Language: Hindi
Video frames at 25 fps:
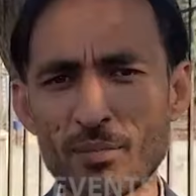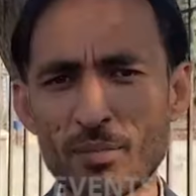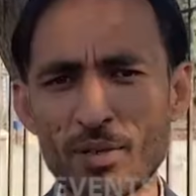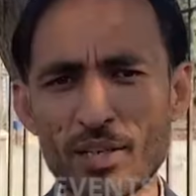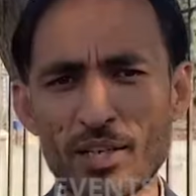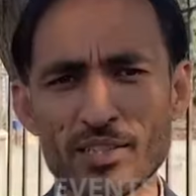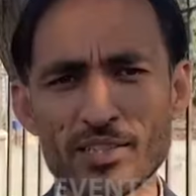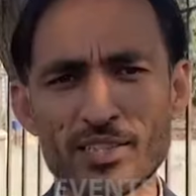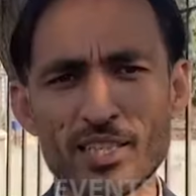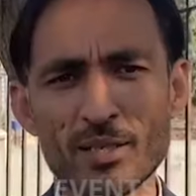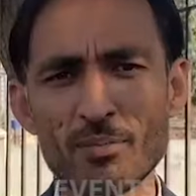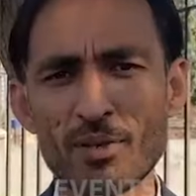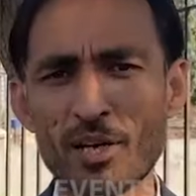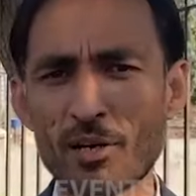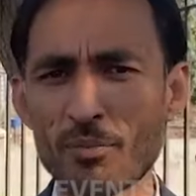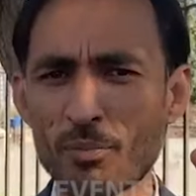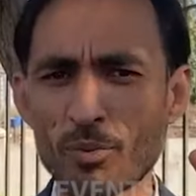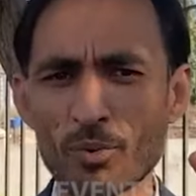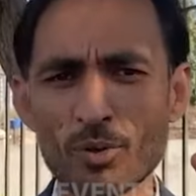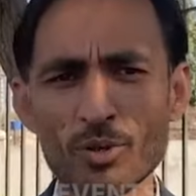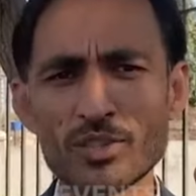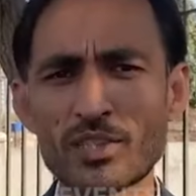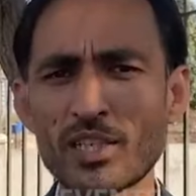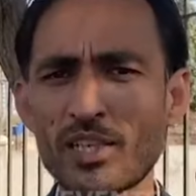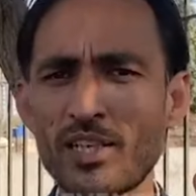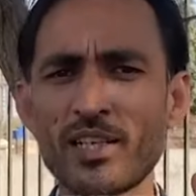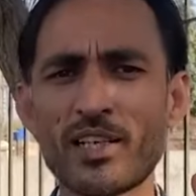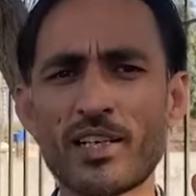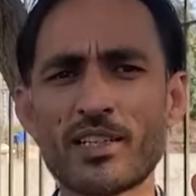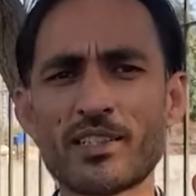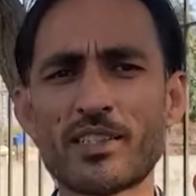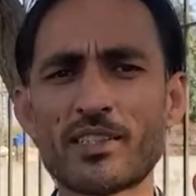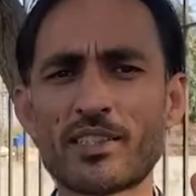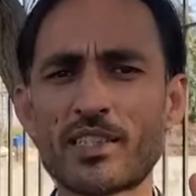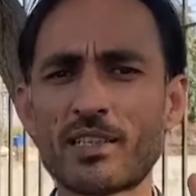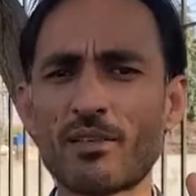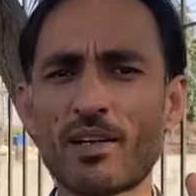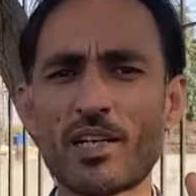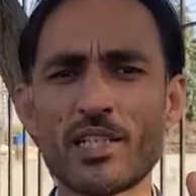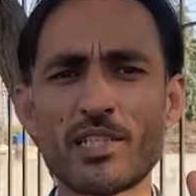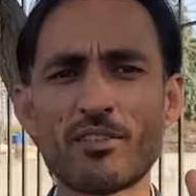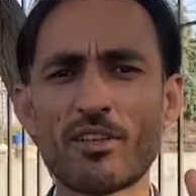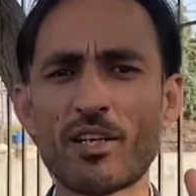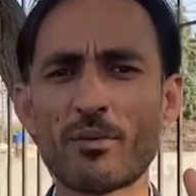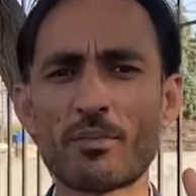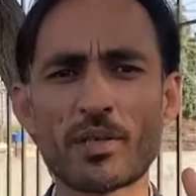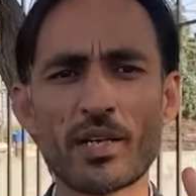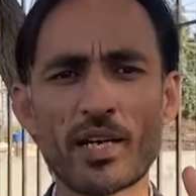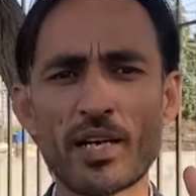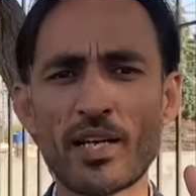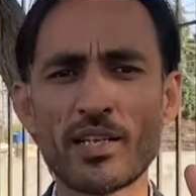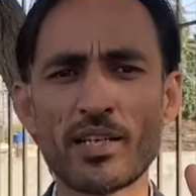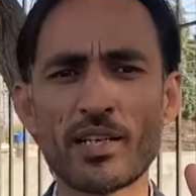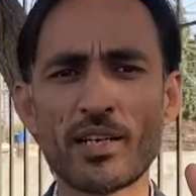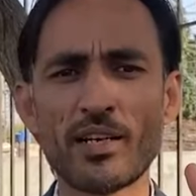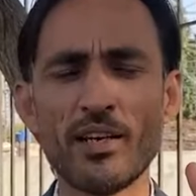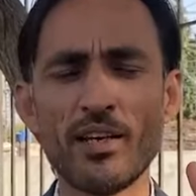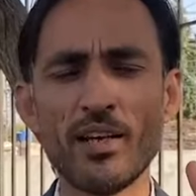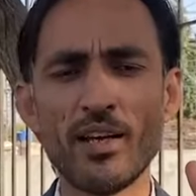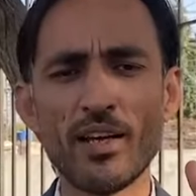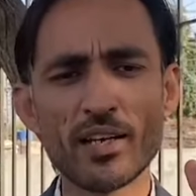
कमेटी से भरपूर तरीके से सवाल जवाब करेंगे